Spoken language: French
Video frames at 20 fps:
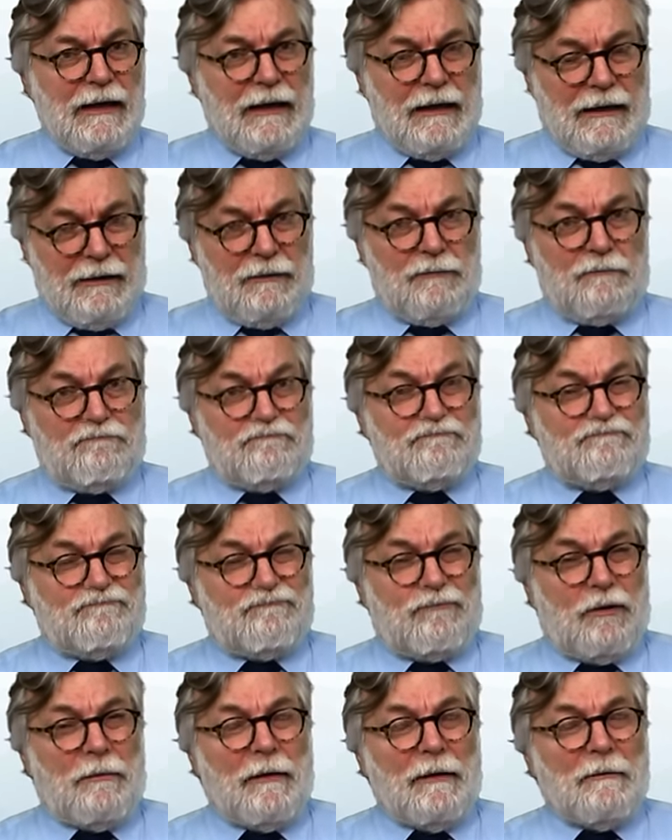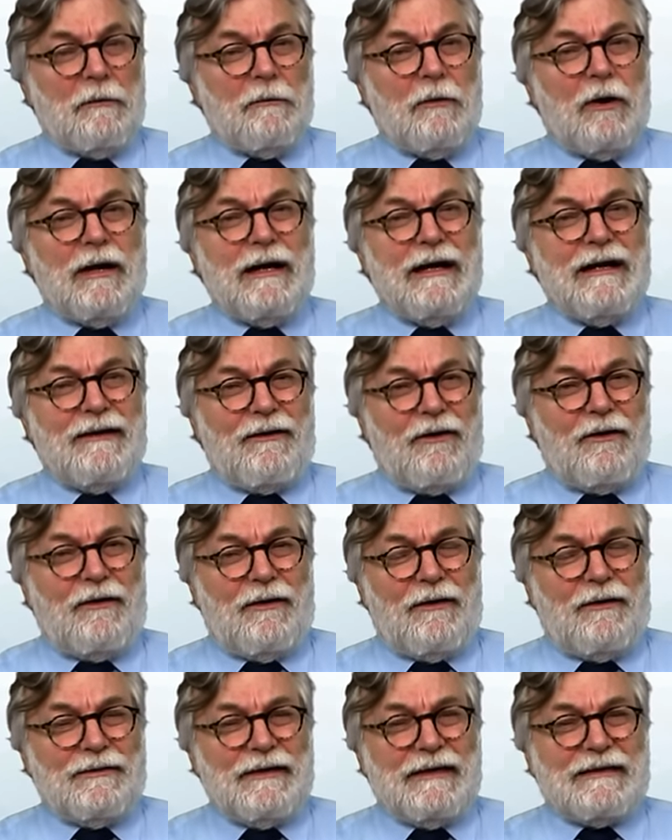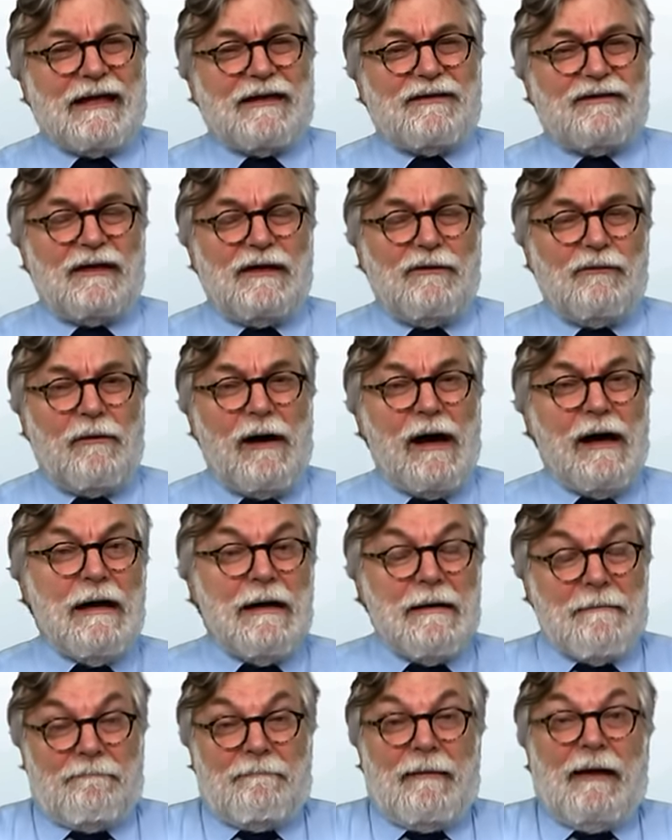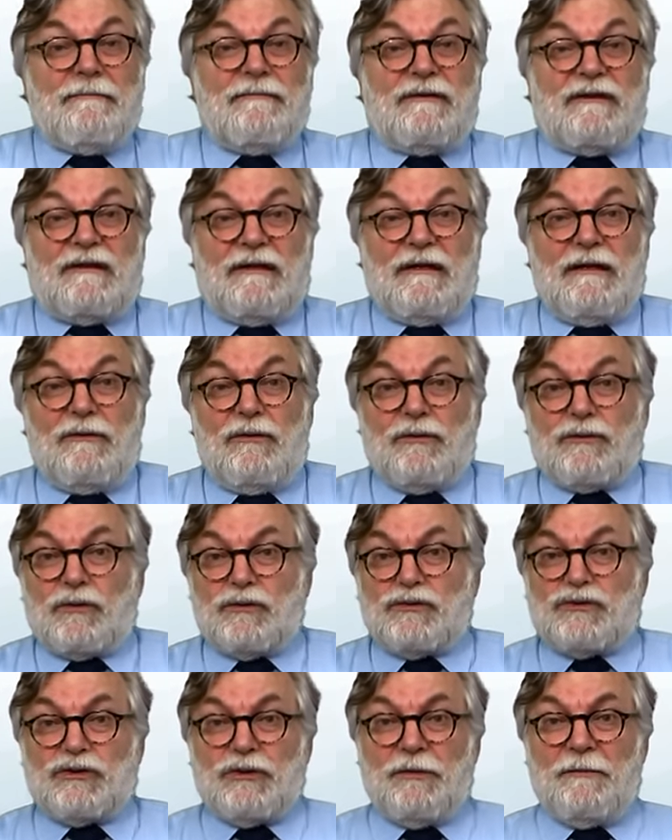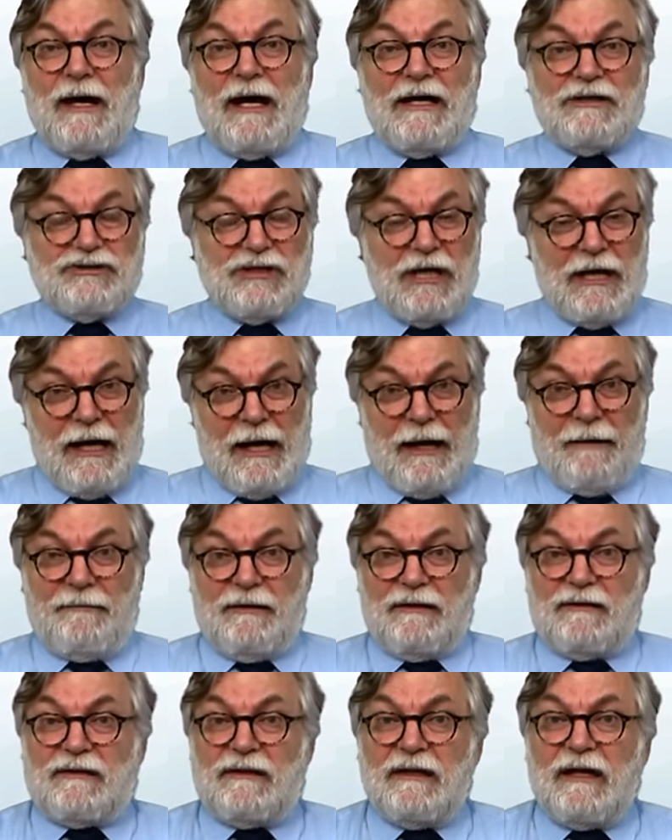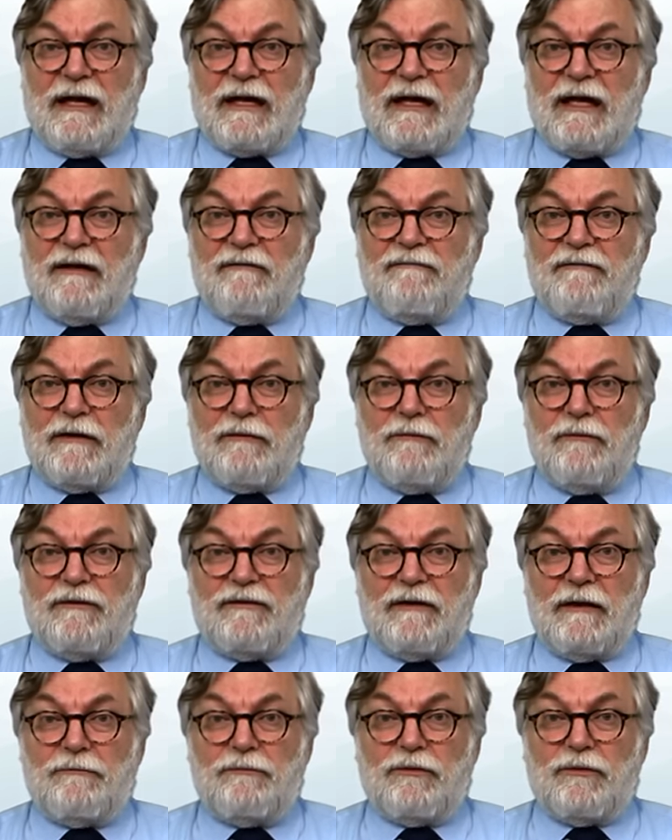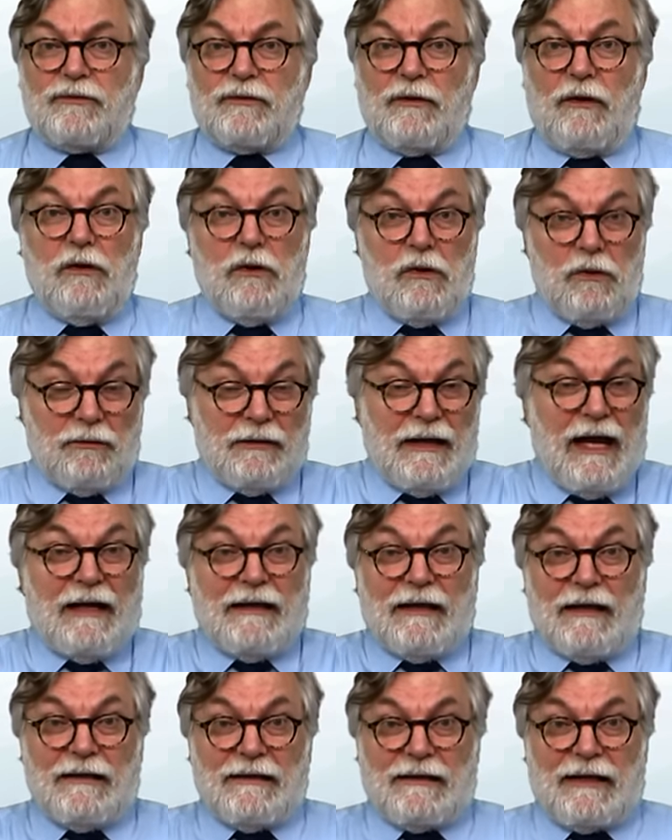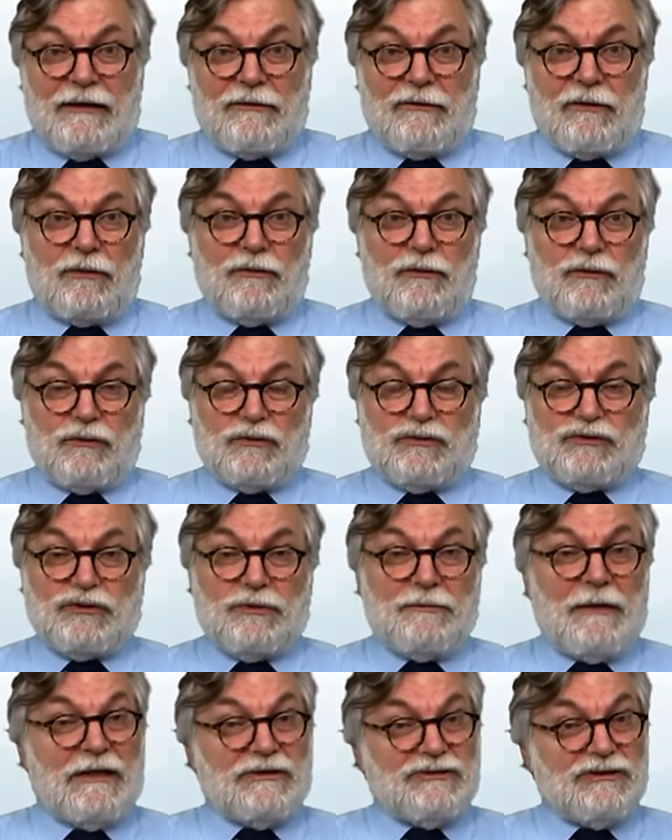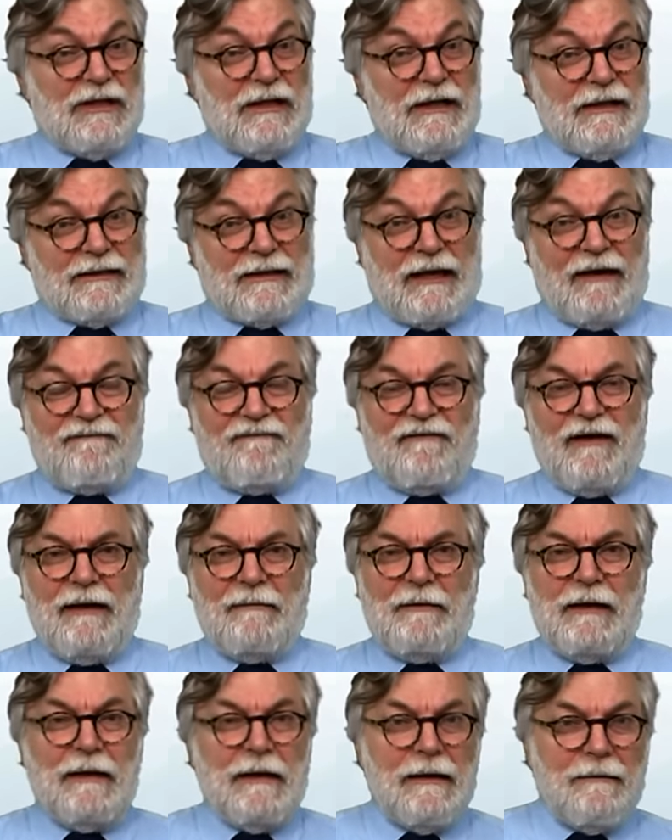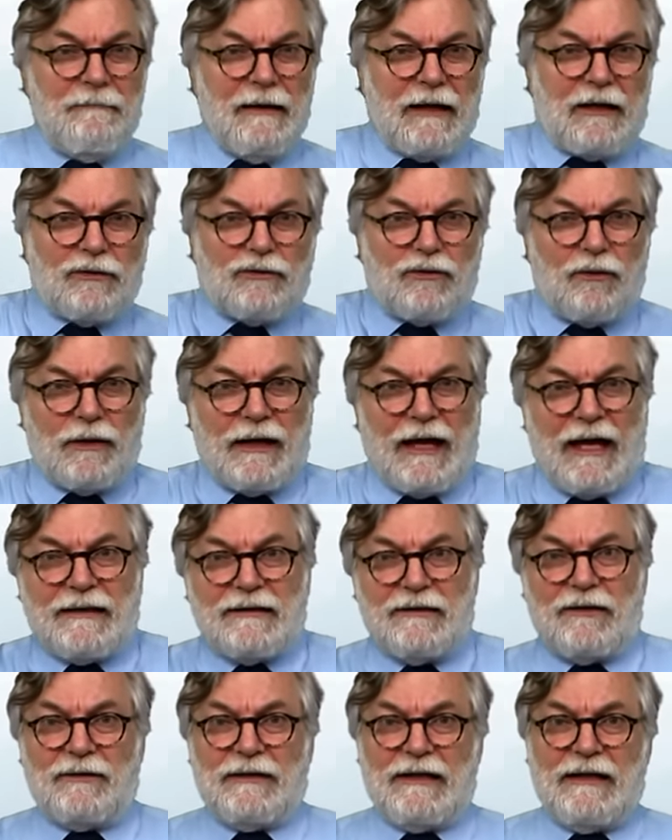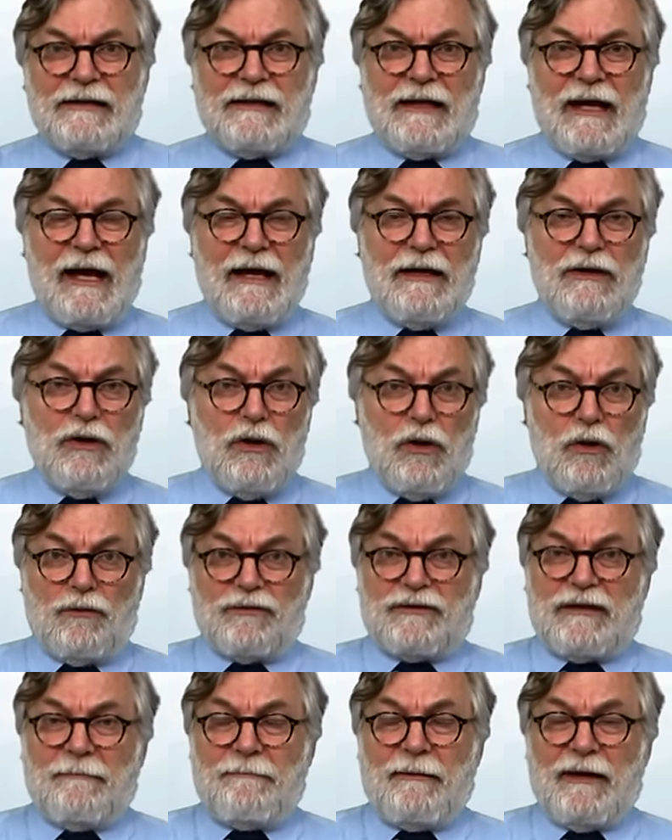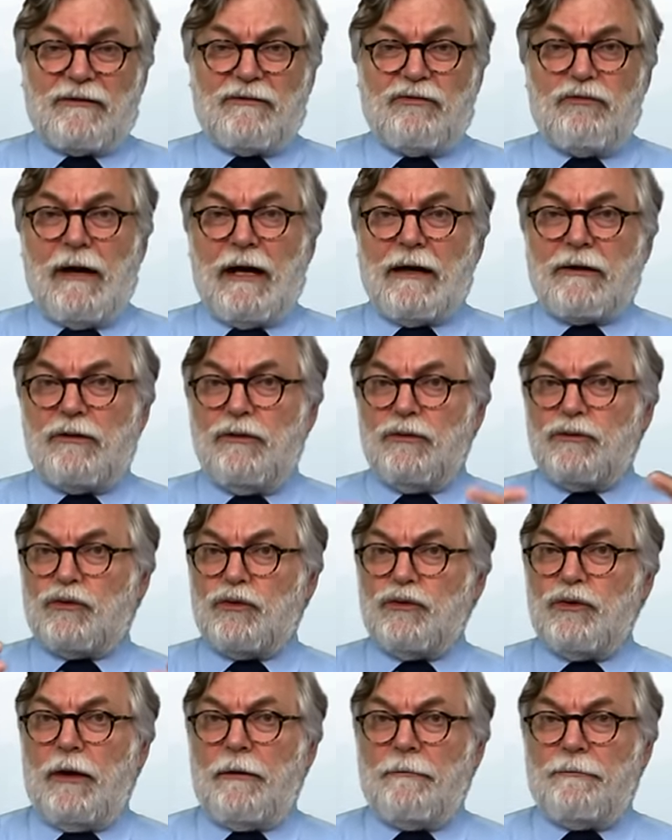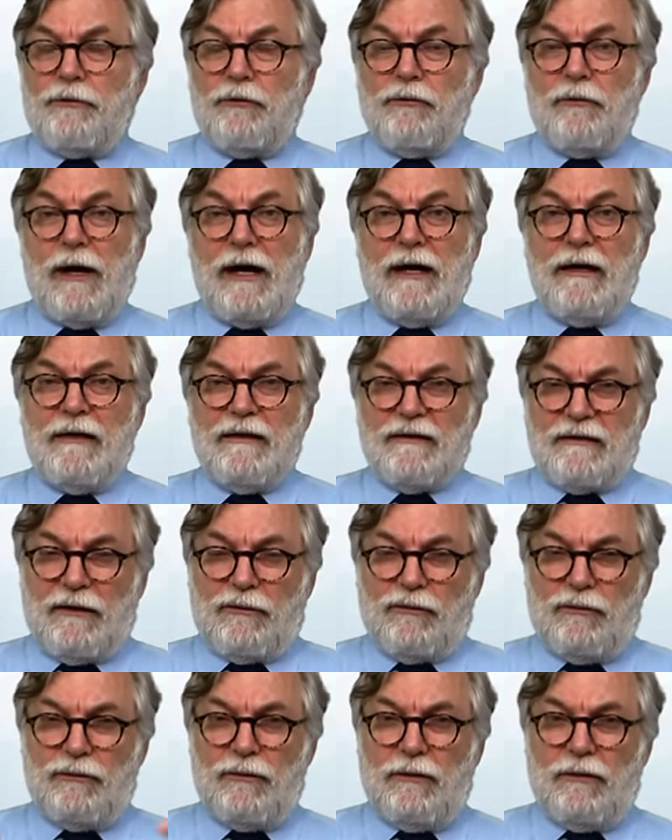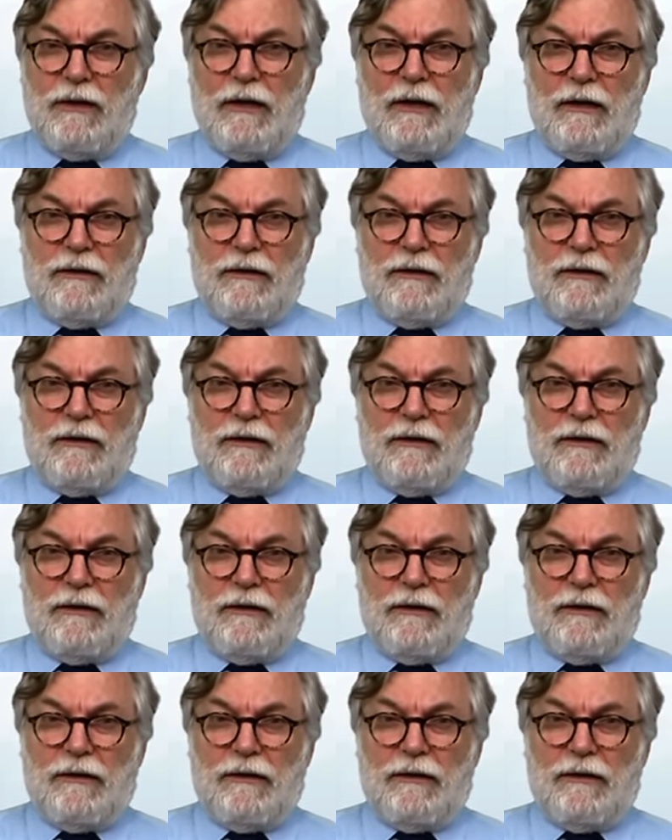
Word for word: et, et on, probablement en, est assez loin, même si le taux de chômage a baissé à 4,7%. On a un indicateur de taux de chômage très faible, mais quand on regarde dans le détail, on s'aperçoit que le taux d'emploi, c'est-à-dire